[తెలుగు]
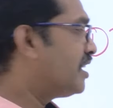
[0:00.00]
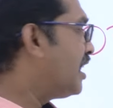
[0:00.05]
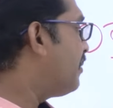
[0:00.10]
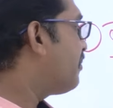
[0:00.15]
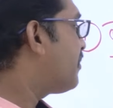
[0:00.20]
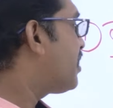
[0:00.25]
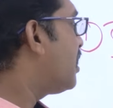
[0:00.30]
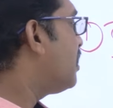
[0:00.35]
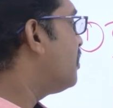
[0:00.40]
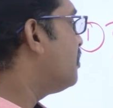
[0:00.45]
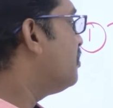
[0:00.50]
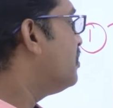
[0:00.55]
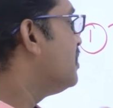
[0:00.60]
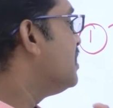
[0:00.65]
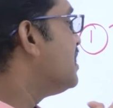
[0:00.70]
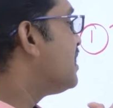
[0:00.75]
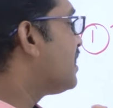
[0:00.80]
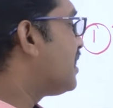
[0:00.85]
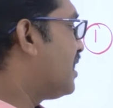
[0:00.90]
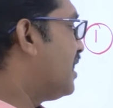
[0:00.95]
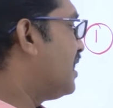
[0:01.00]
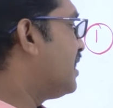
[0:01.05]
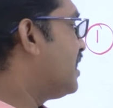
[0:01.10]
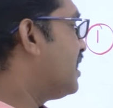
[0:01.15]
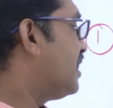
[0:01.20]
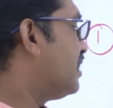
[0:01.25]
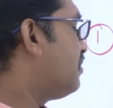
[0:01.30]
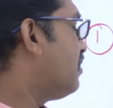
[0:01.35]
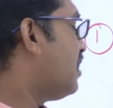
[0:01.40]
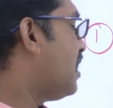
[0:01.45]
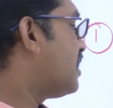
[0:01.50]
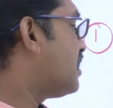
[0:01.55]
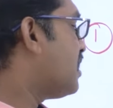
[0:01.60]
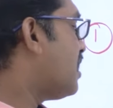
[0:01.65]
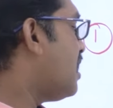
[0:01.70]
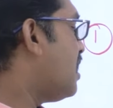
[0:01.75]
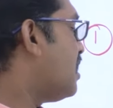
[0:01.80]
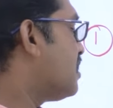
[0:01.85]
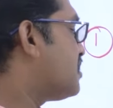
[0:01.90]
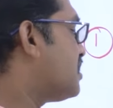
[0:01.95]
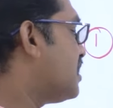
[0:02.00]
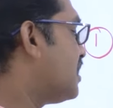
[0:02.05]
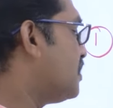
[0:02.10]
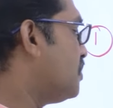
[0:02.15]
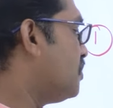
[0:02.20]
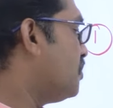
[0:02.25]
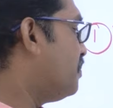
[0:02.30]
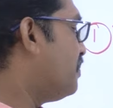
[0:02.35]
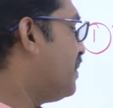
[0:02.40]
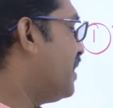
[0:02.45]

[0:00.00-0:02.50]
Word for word: ఏం కళలు గంగిరెద్దులాట ఆసాదులు